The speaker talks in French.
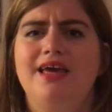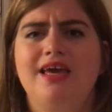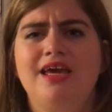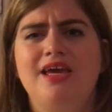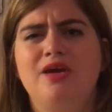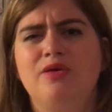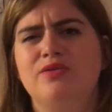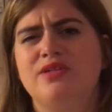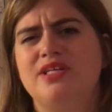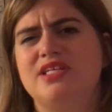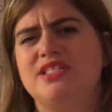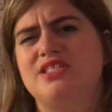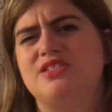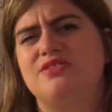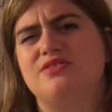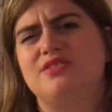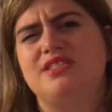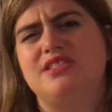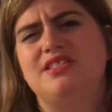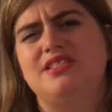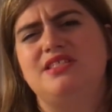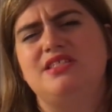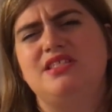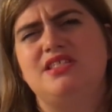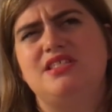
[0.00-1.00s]
et on a
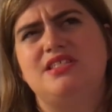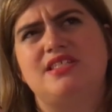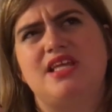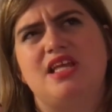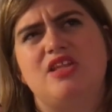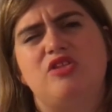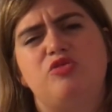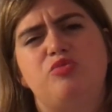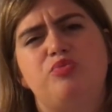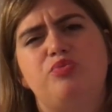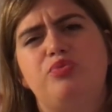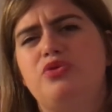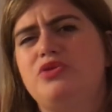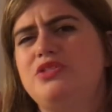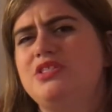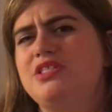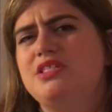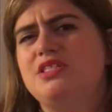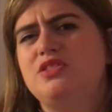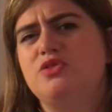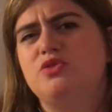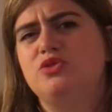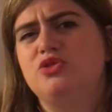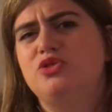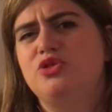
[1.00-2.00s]
senti cette
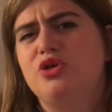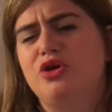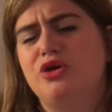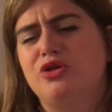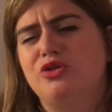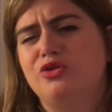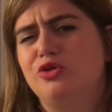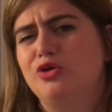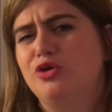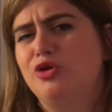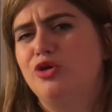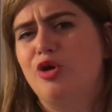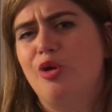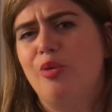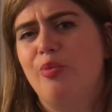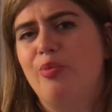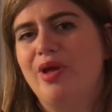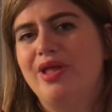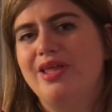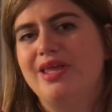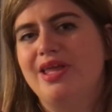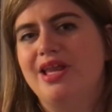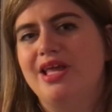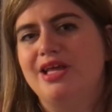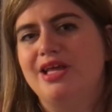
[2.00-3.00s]
petite odeur de campagne